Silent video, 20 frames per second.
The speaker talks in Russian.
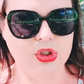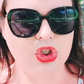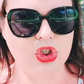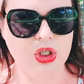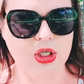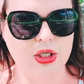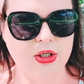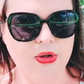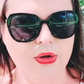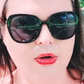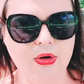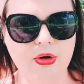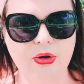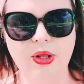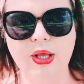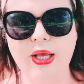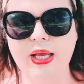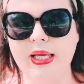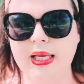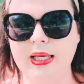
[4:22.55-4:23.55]
жилье,
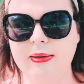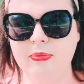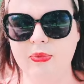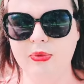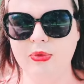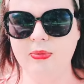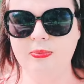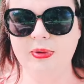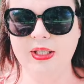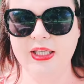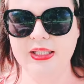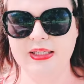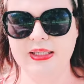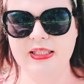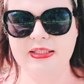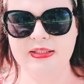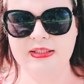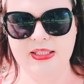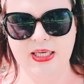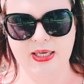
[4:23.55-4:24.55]
ему
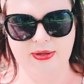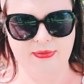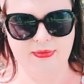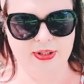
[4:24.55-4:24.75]
предоставят.